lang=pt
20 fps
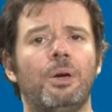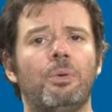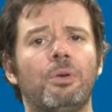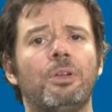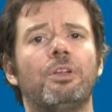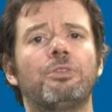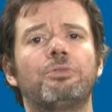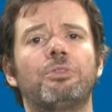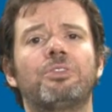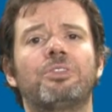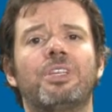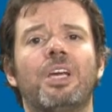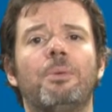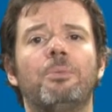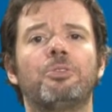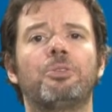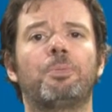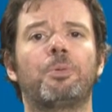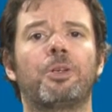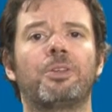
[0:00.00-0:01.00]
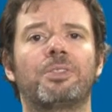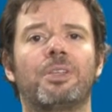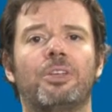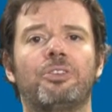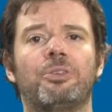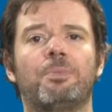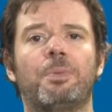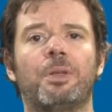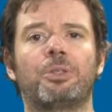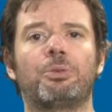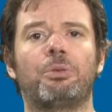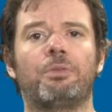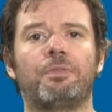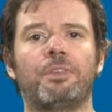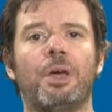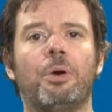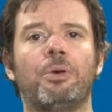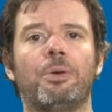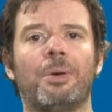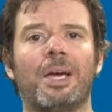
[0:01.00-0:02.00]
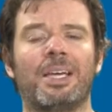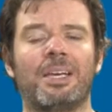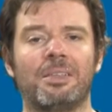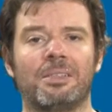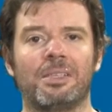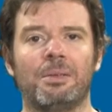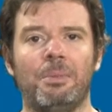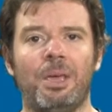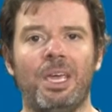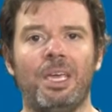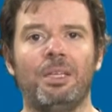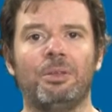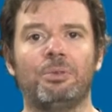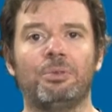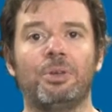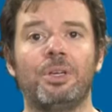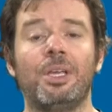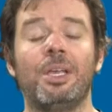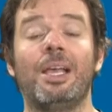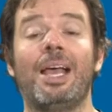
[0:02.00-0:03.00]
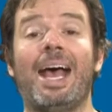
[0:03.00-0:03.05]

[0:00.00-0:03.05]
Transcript: Quando associamos o processo de hipertrofia ao emagrecimento,